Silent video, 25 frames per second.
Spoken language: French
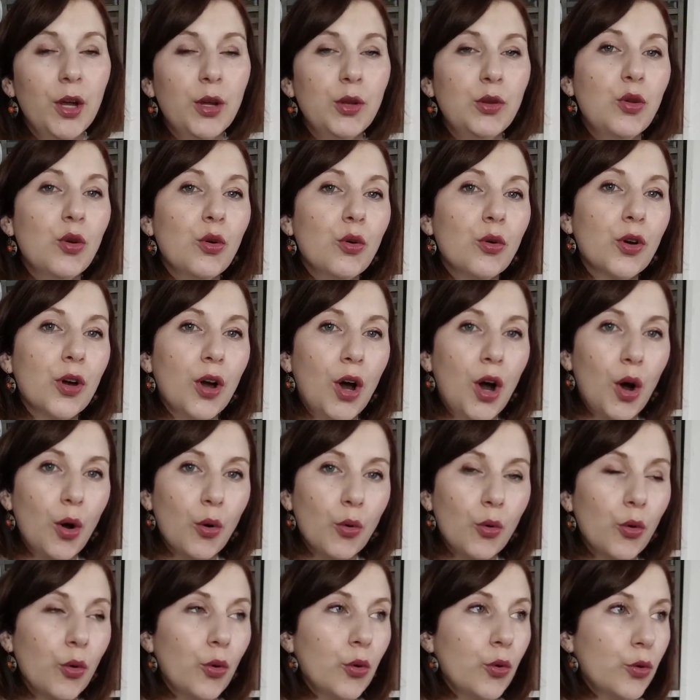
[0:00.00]
Donc
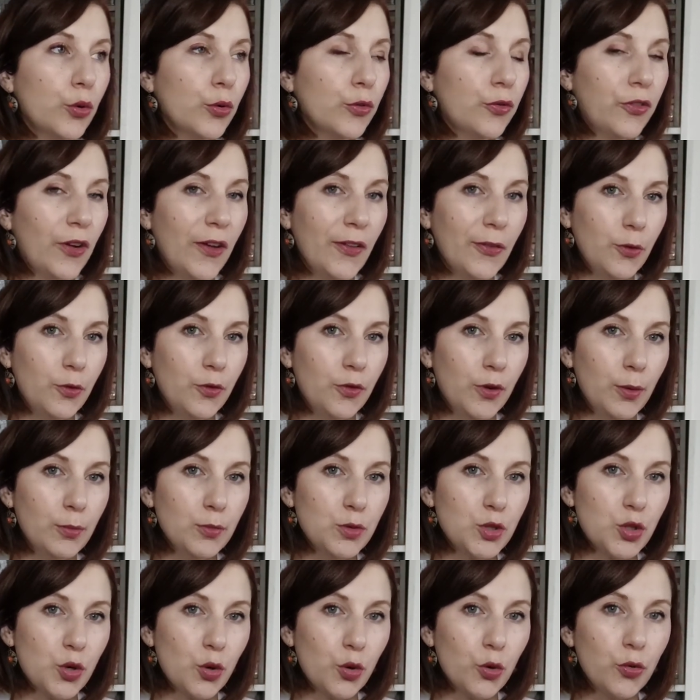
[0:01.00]
en gros, fin
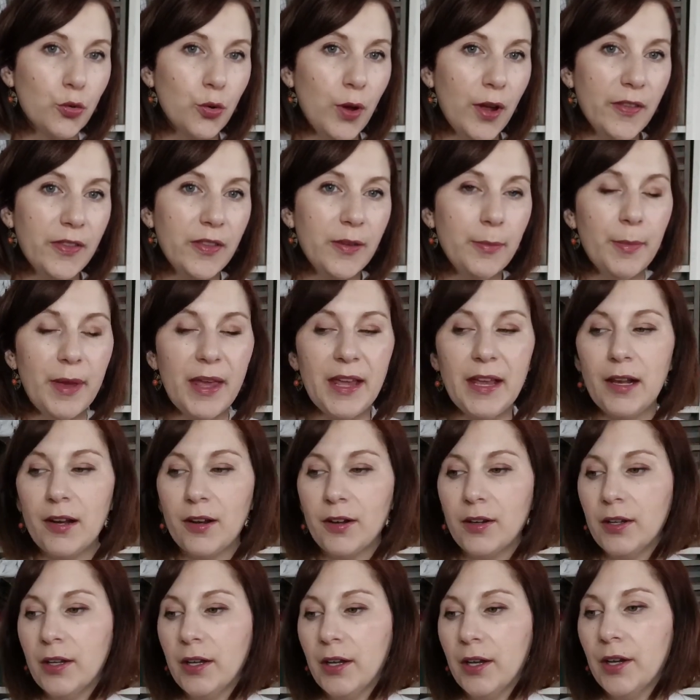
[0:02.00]
novembre, je reçois un email
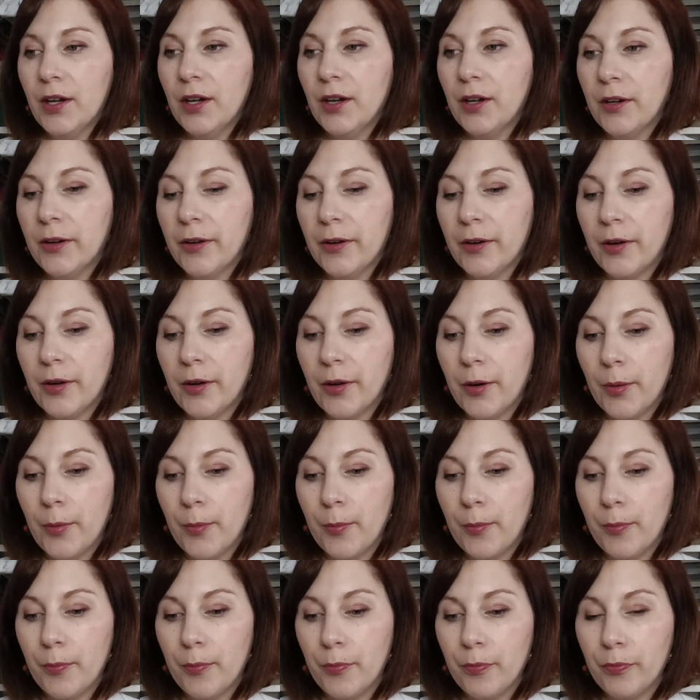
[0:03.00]

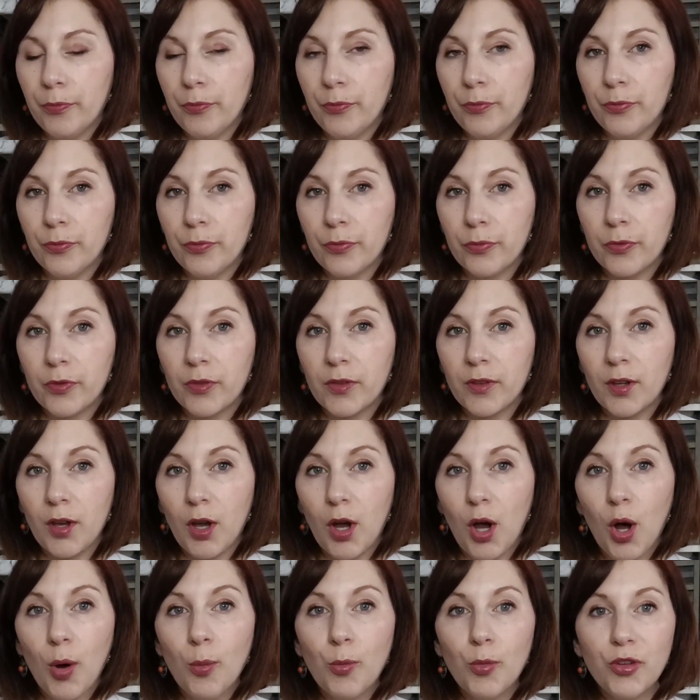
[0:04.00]
euh,
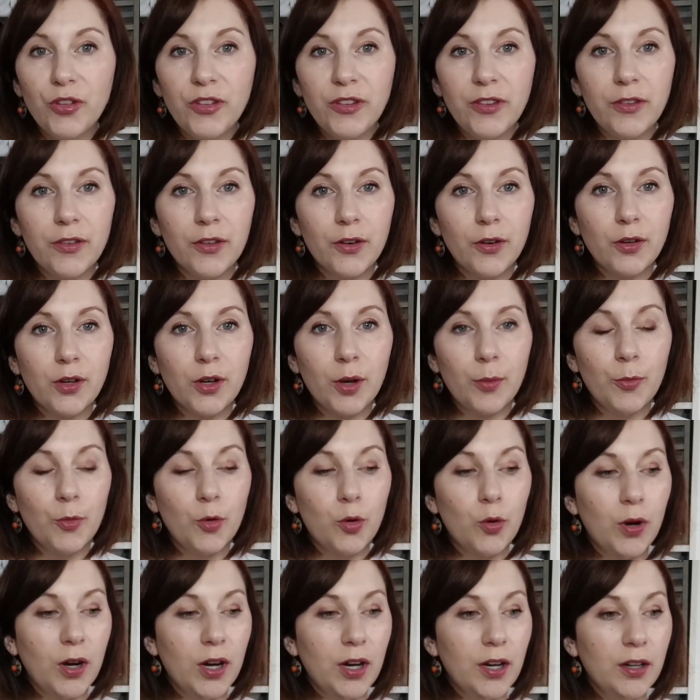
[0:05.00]
en me disant comme
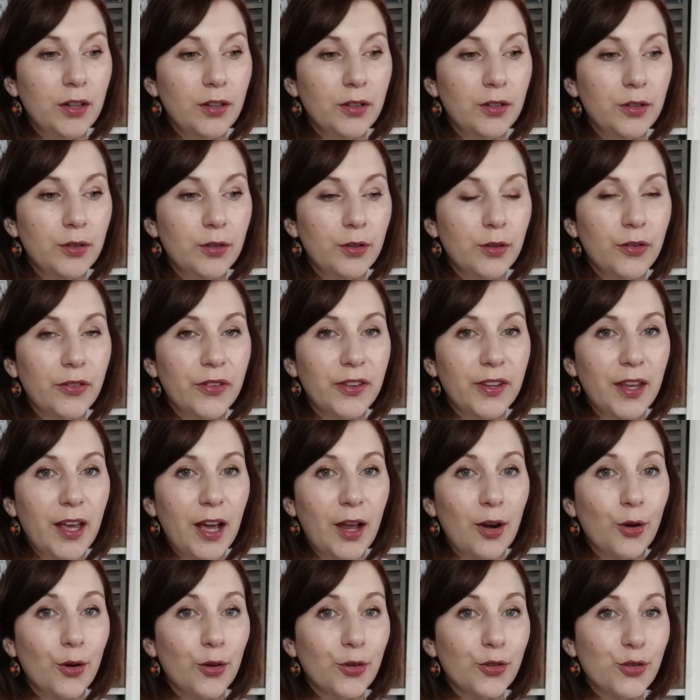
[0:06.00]
quoi euh, c'est...
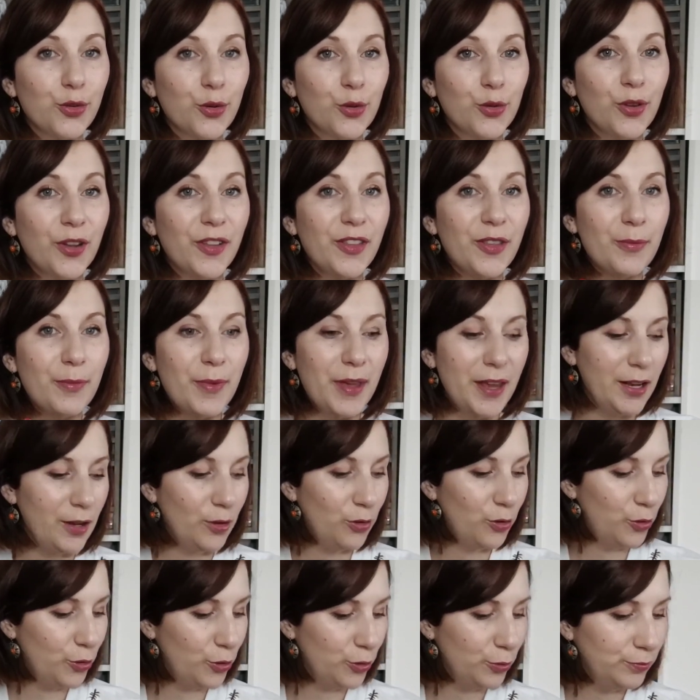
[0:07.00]
Alors, je reçois un email
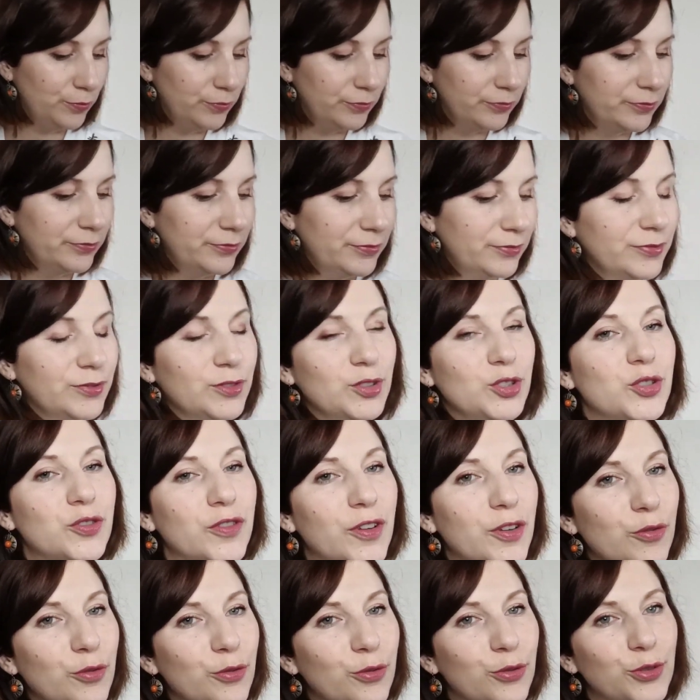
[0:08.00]
de... Je
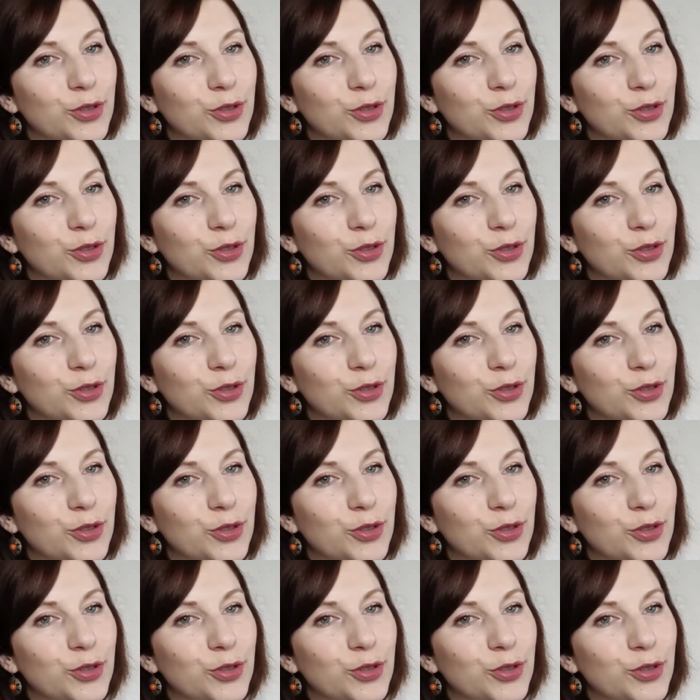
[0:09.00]
vais...